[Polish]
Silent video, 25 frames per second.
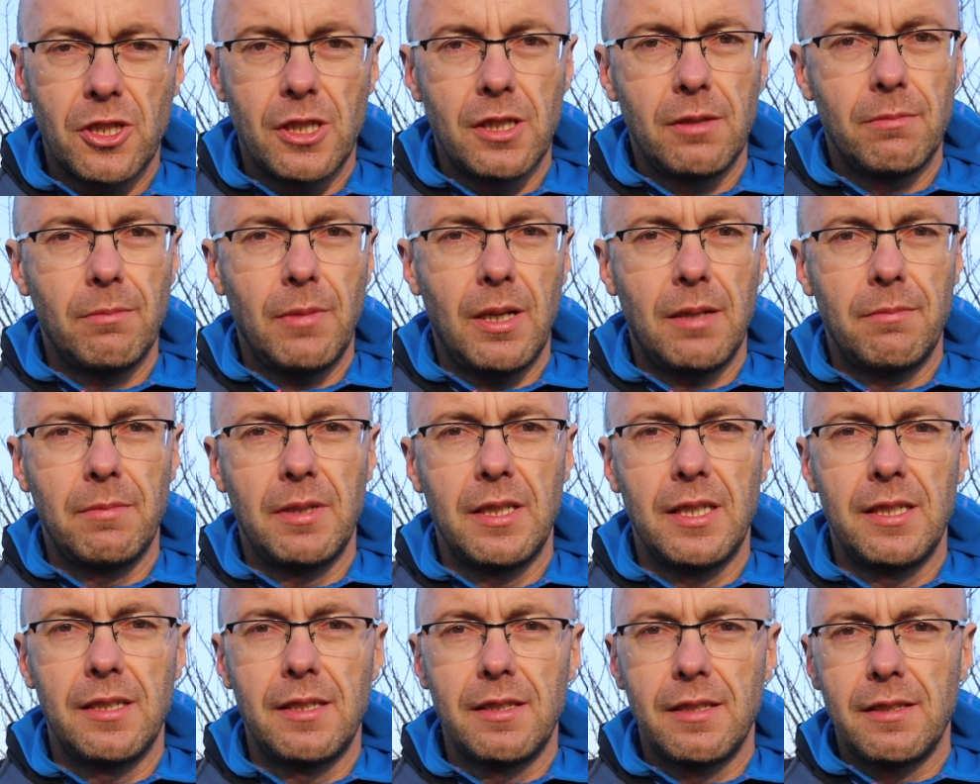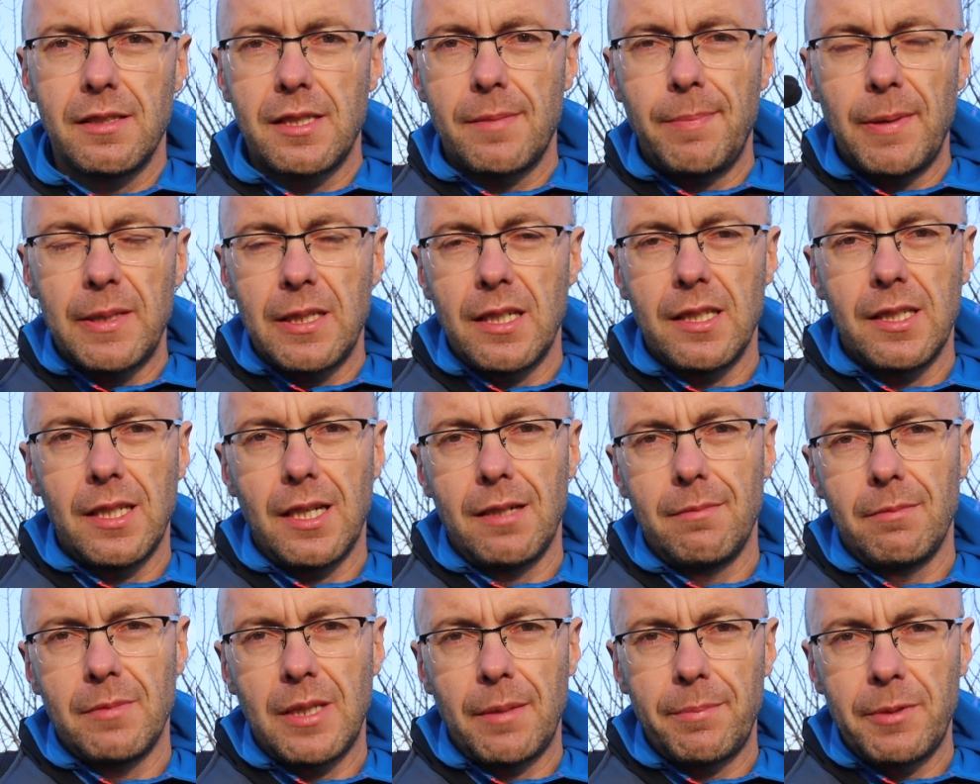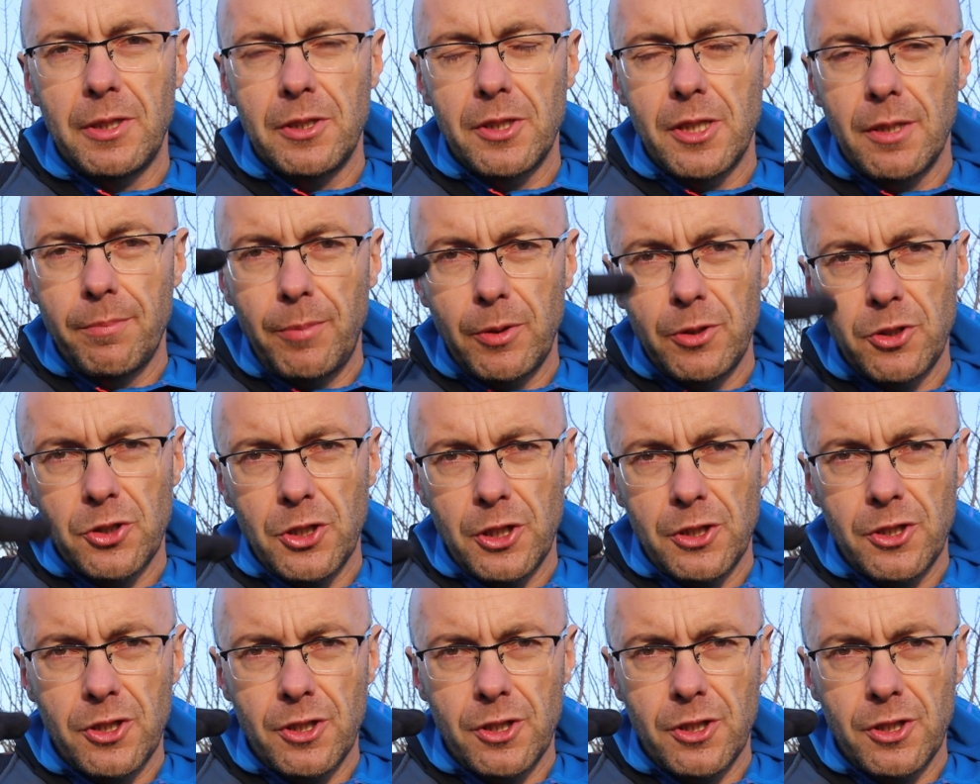jeżeli mamy, spada nam napięcie poniżej